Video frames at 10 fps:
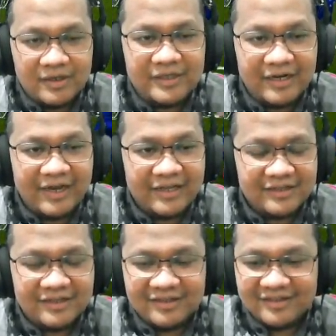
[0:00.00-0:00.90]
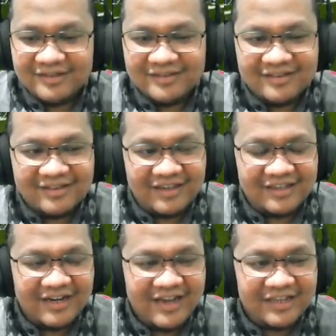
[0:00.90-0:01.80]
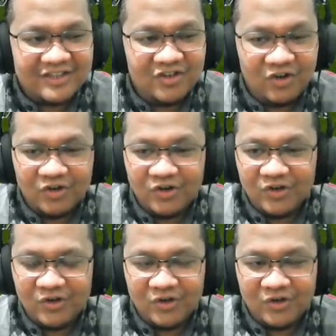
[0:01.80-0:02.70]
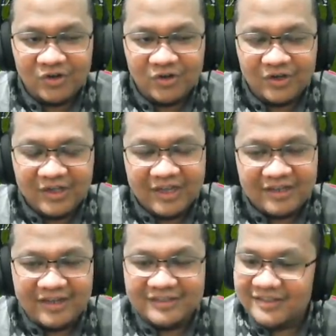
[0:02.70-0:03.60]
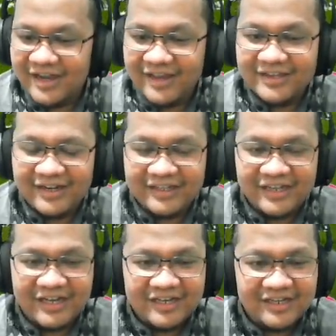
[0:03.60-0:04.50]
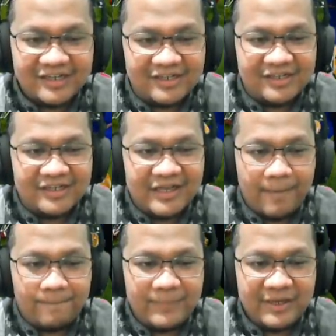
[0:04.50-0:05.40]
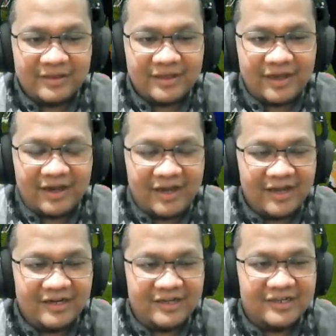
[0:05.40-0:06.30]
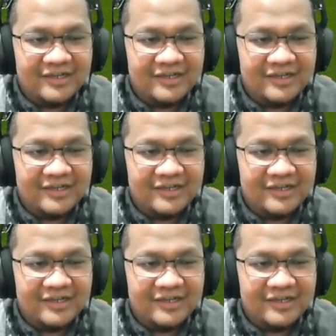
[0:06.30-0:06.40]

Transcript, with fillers: Kita lihat. Kita lihat gol di striker kita Bintang Ade